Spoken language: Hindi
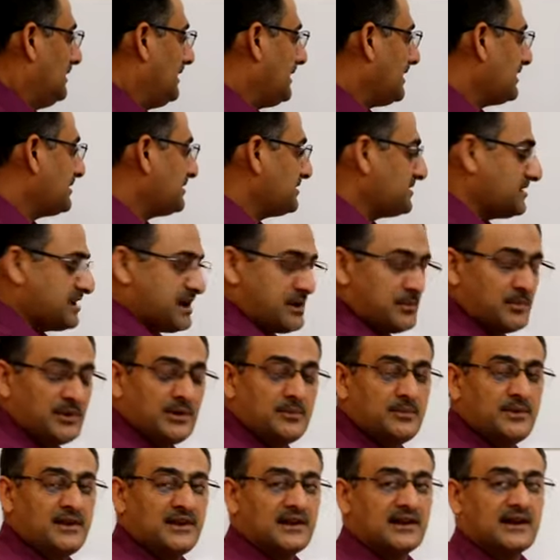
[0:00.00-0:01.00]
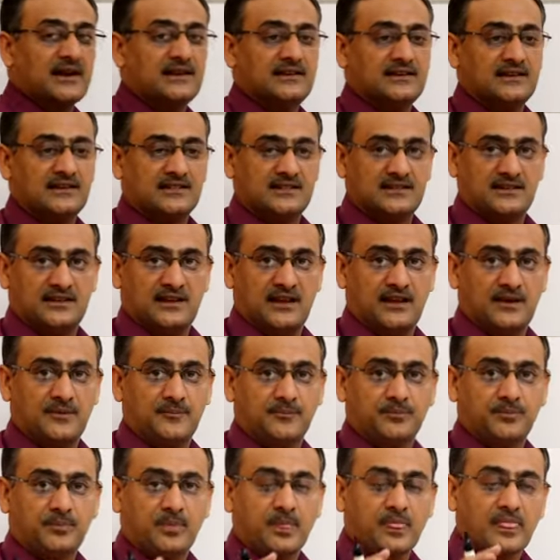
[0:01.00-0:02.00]
एक टेबल भी लगाई जाती है
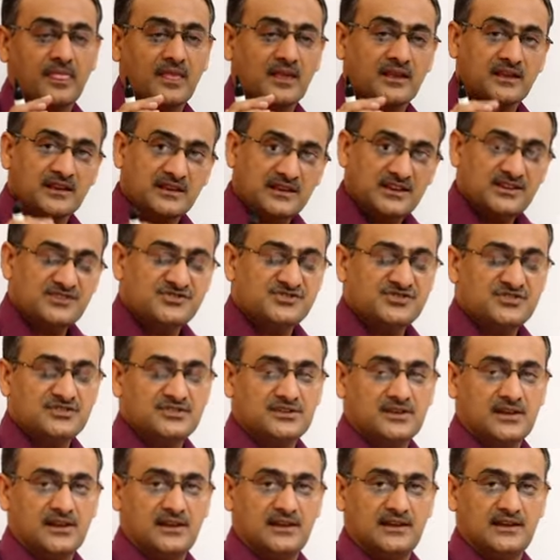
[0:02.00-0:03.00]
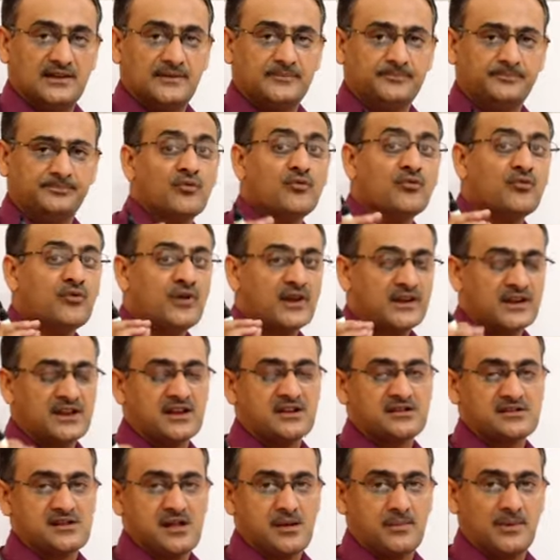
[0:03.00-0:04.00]
किस चीज़ के लिए
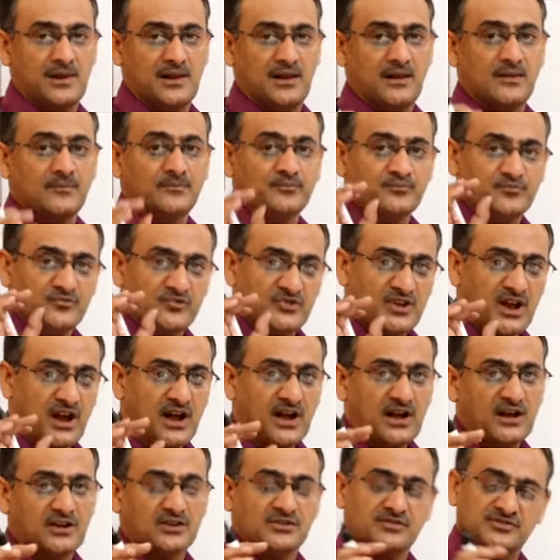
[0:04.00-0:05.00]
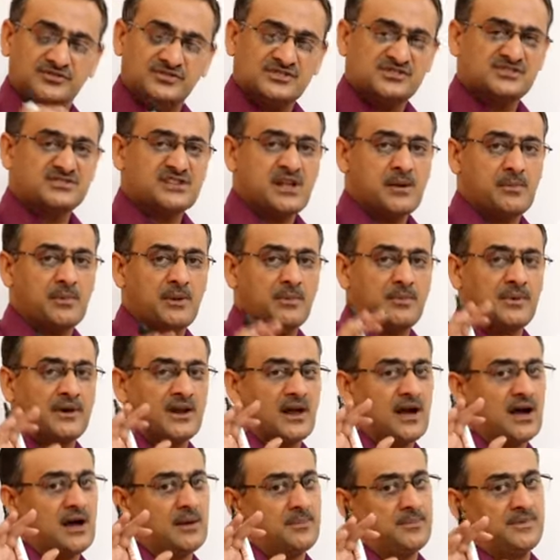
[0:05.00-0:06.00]
वर्किंग टेबल जहाँ जिस टेबल
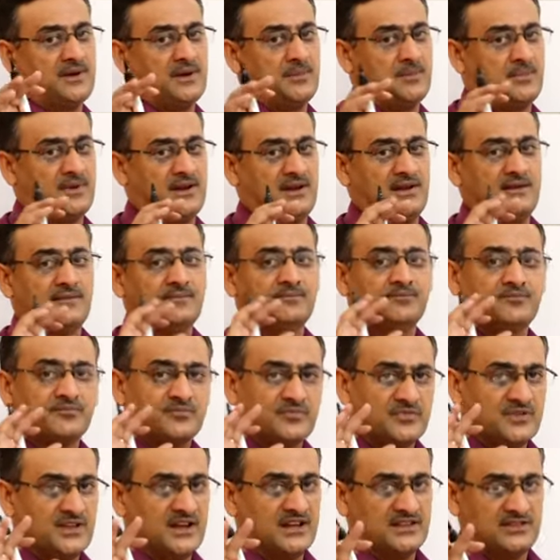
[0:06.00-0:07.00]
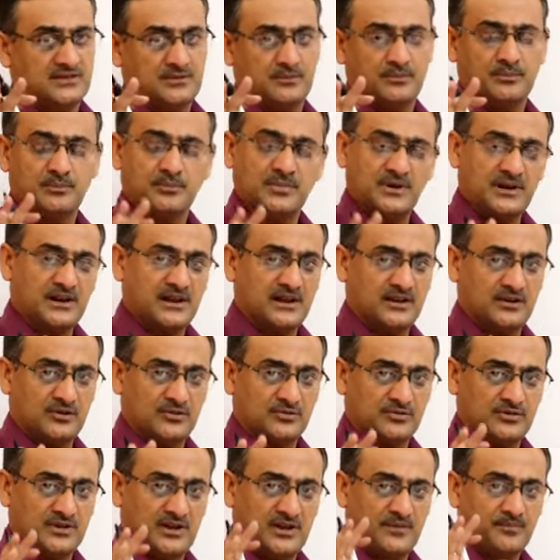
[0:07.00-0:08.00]
पर आपने अपने दांत बनाने
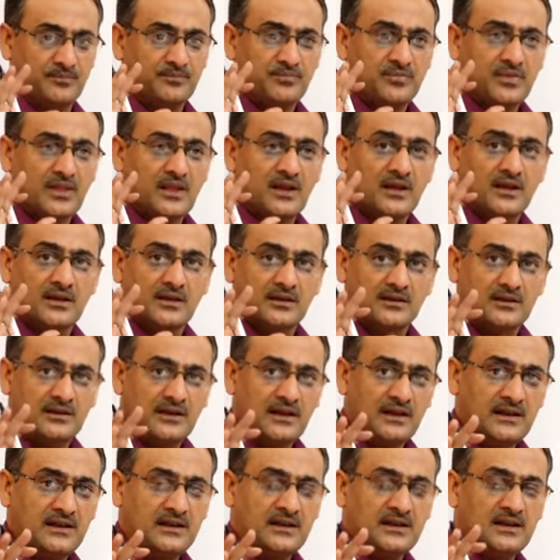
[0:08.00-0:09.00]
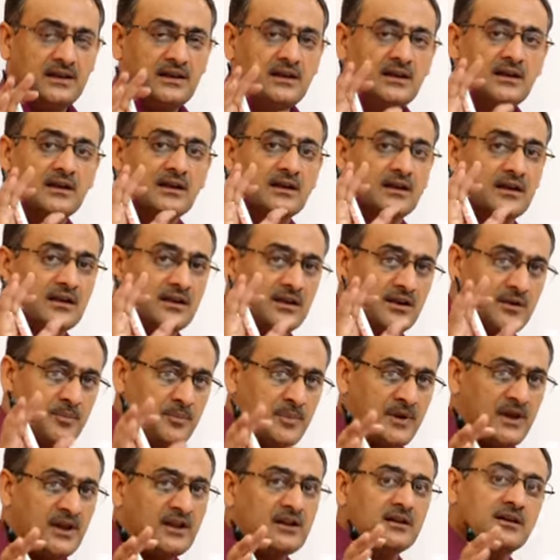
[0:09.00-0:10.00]
होते हैं यानी कि
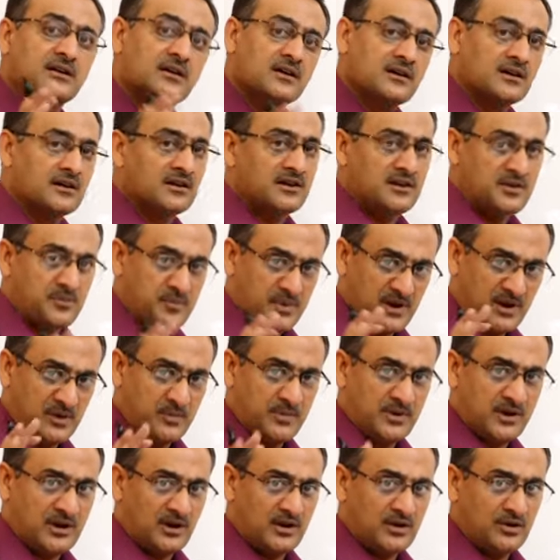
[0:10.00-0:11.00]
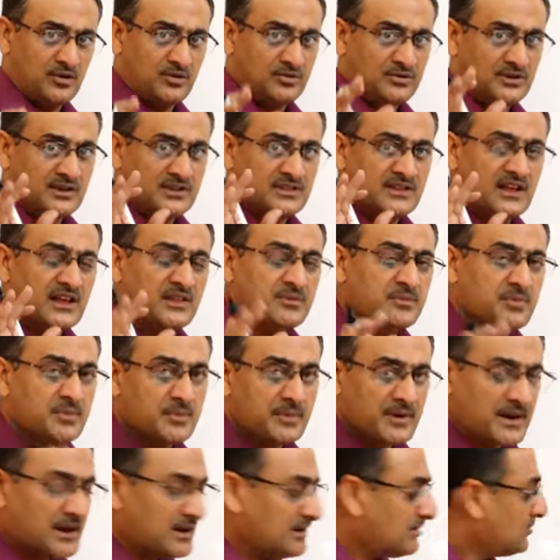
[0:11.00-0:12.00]
रिपेयर रिपेयर भी करने होते हैं दांत भी
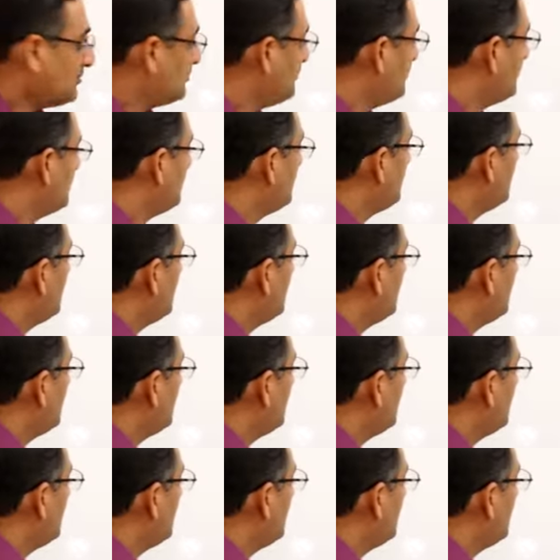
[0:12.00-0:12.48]
बनाने होते